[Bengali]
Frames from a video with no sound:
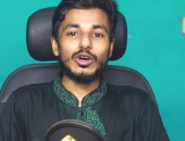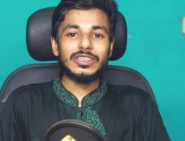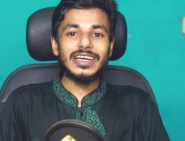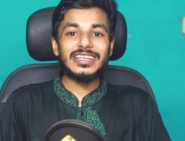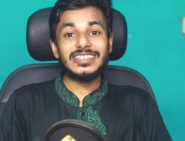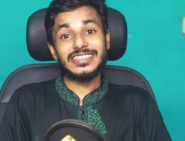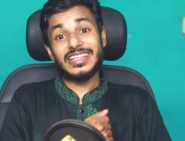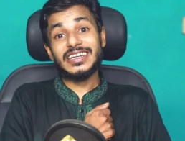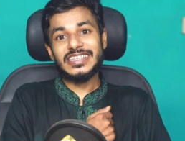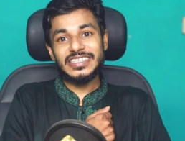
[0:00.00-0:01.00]
কথায় আছে
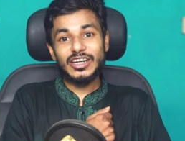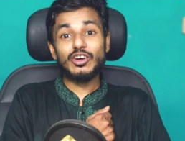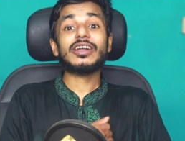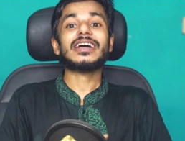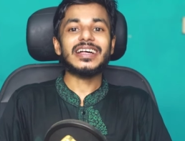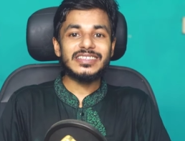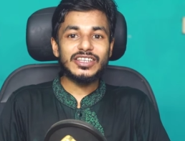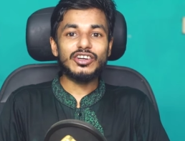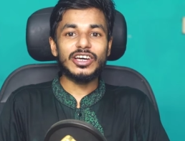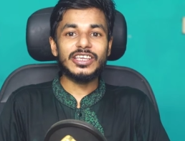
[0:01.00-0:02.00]
যাদের নিজের ঘর
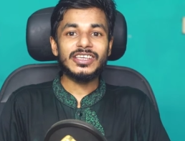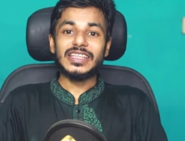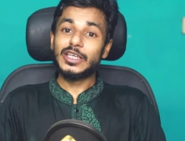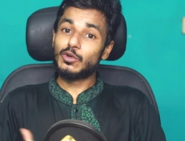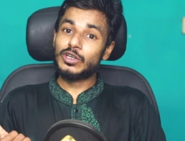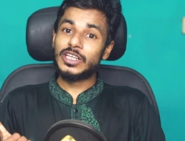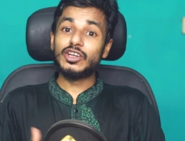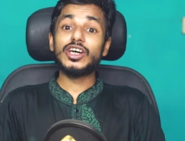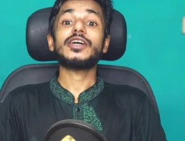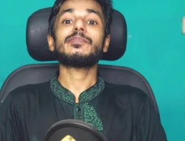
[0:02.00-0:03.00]
কাছের হয় তাদের
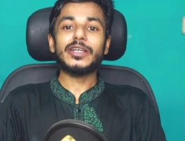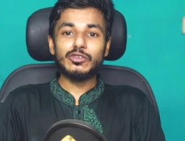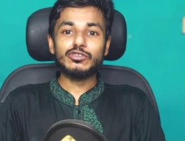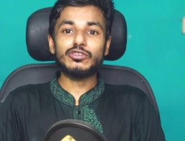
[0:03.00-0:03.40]
অন্যের ঘরে পাথর